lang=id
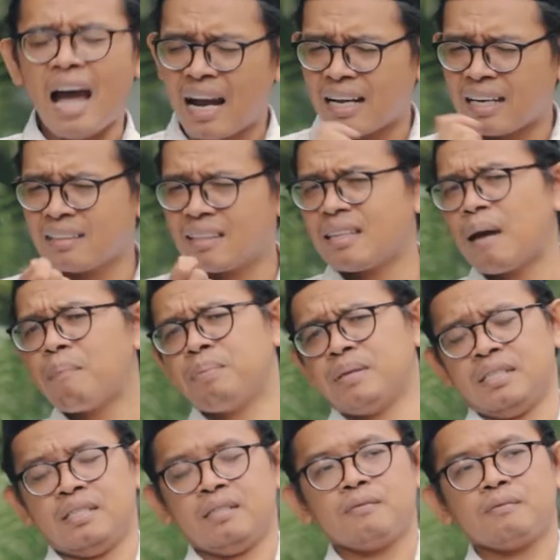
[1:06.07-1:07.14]
Akan
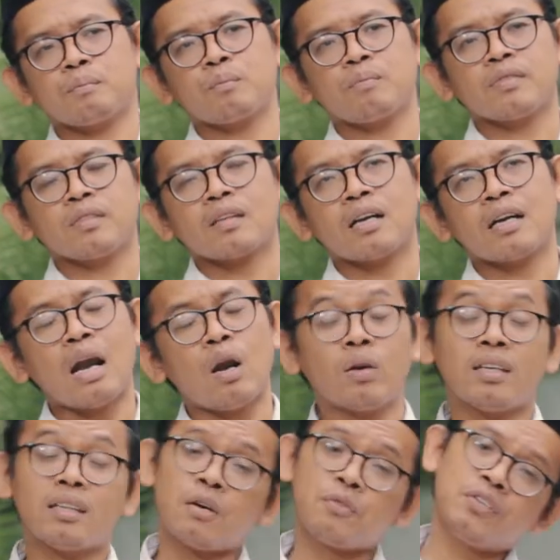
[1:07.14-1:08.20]
tetapi kalau
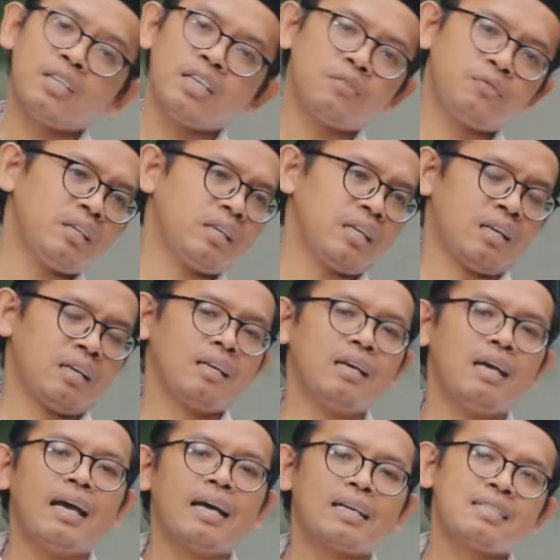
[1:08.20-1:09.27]
kita pikir-pikir
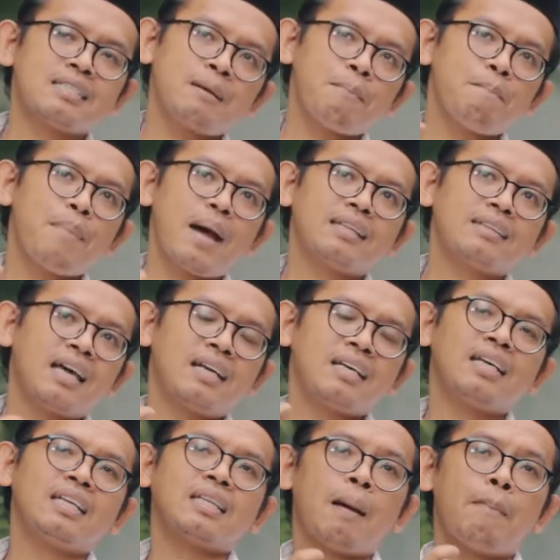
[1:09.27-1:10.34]

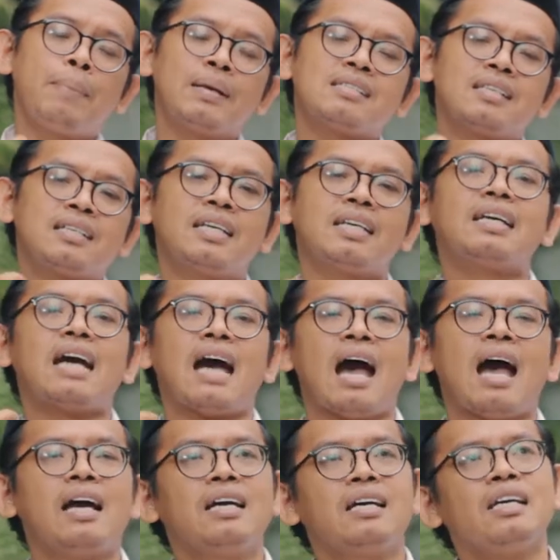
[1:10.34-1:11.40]
kesempatan kita
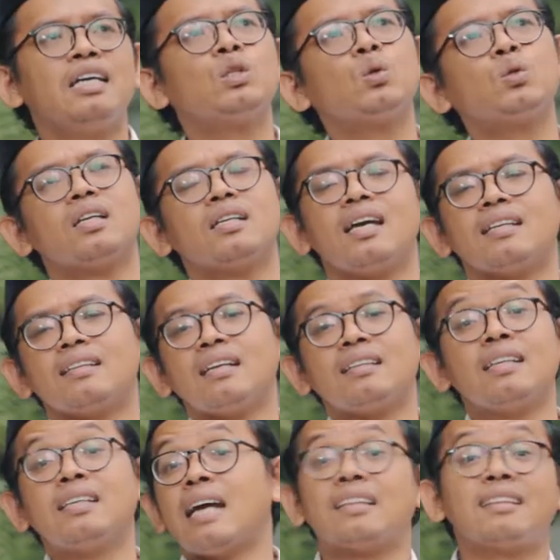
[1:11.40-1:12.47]
bersedekah itu ternyata
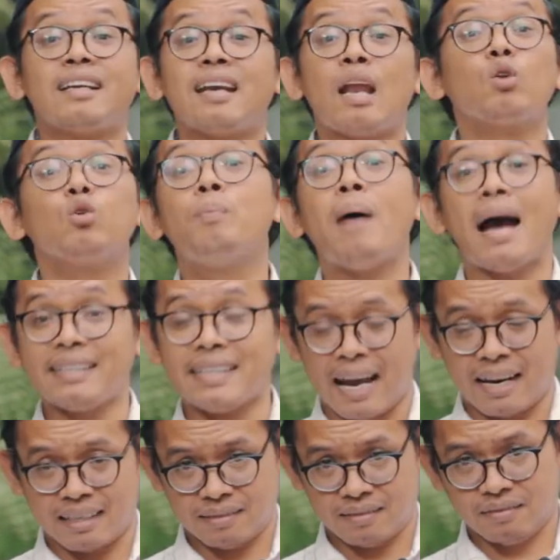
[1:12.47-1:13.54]
tidak terlalu banyak